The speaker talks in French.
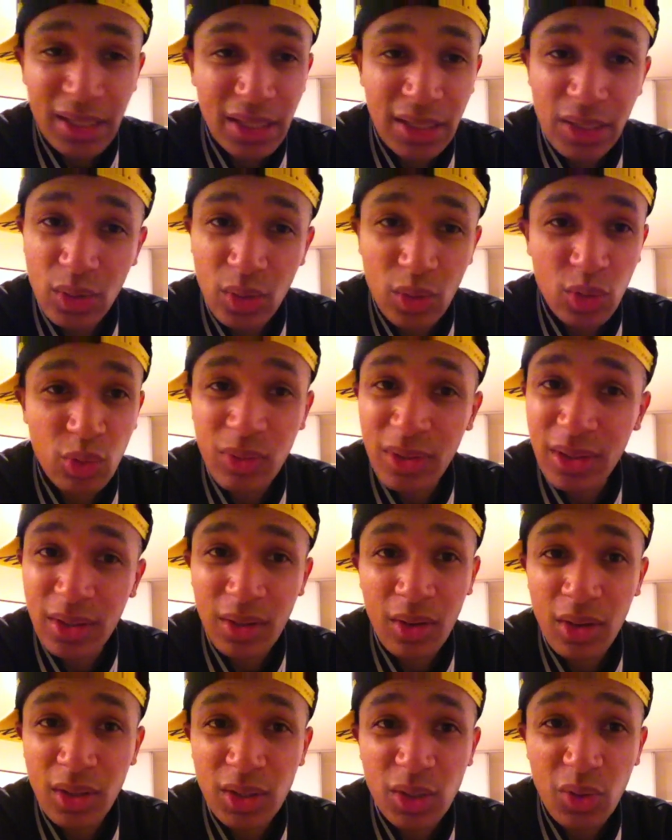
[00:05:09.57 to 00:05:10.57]
sur
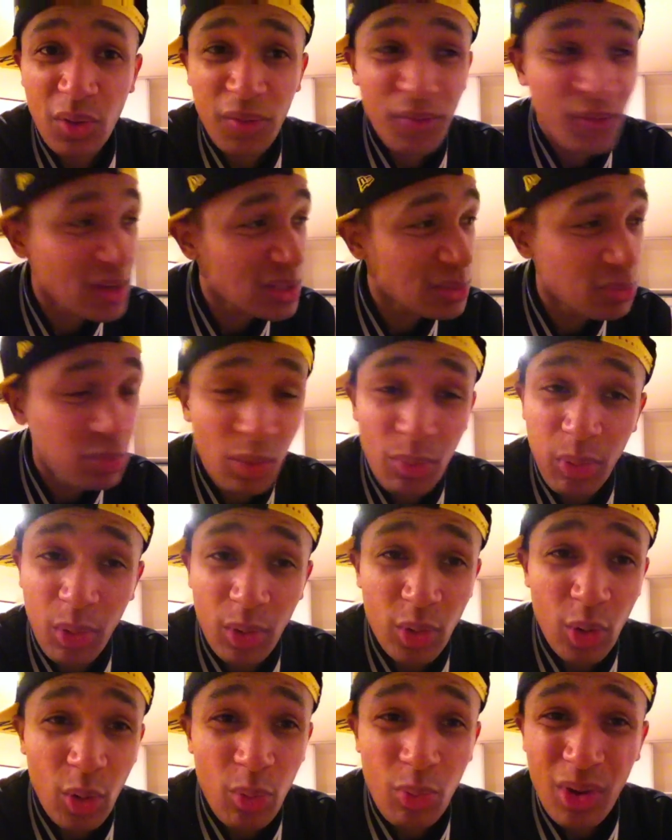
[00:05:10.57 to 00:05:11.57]
Twitter, sur Facebook
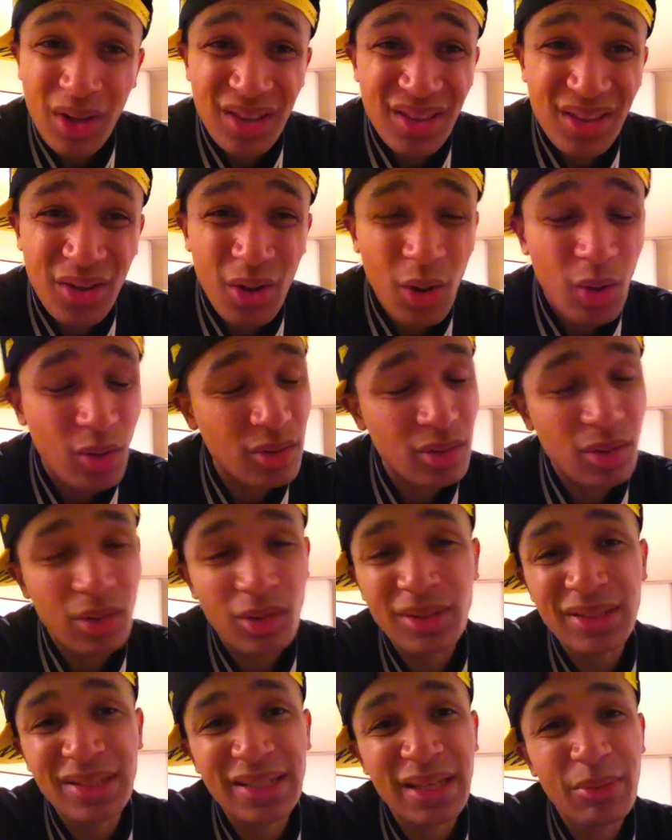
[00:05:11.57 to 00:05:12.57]
pendant au moins
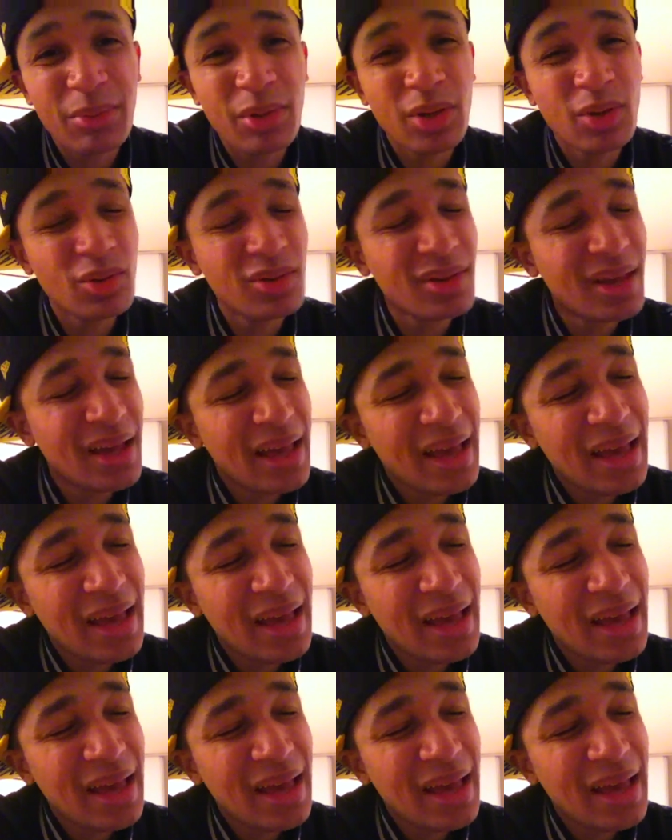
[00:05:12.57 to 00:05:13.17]
30-35 minutes,